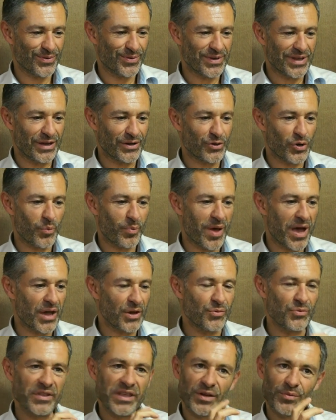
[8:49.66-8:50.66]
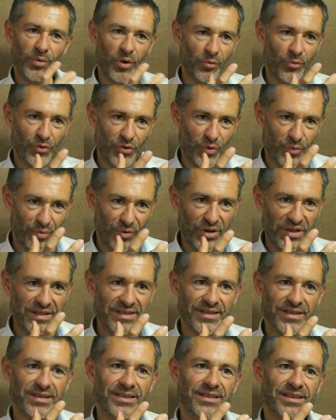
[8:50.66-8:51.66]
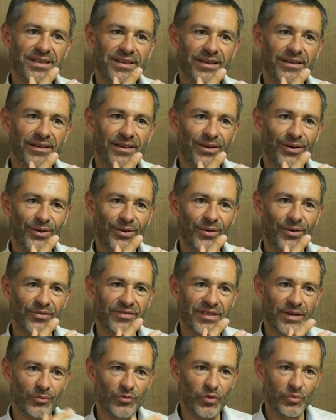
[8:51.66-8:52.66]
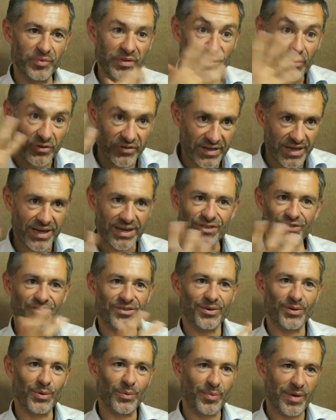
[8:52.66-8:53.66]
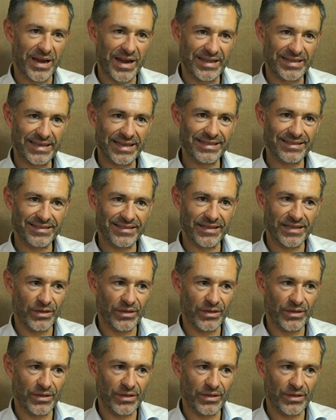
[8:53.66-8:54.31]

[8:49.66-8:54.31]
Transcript: quelque part est uniquement monopolisée en termes de pilotage par la tête.